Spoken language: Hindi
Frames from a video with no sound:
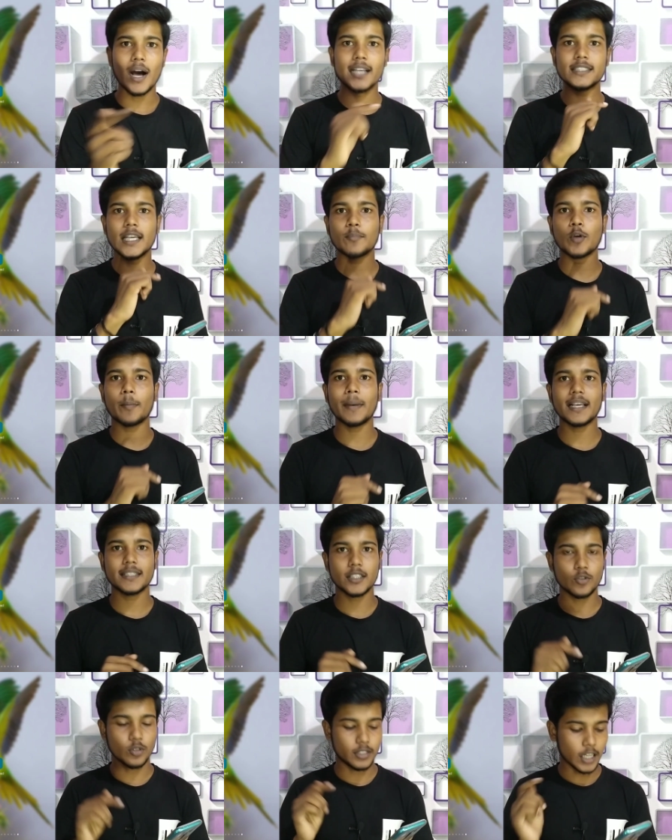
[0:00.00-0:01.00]
वहां से आपको
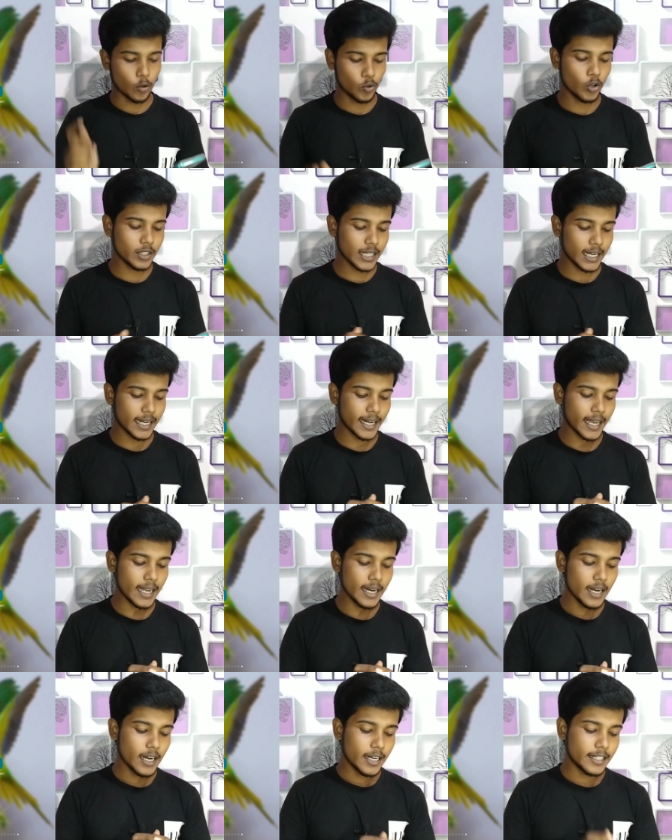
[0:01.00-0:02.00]
एप्लीकेशन को डाउनलोड कर लेना है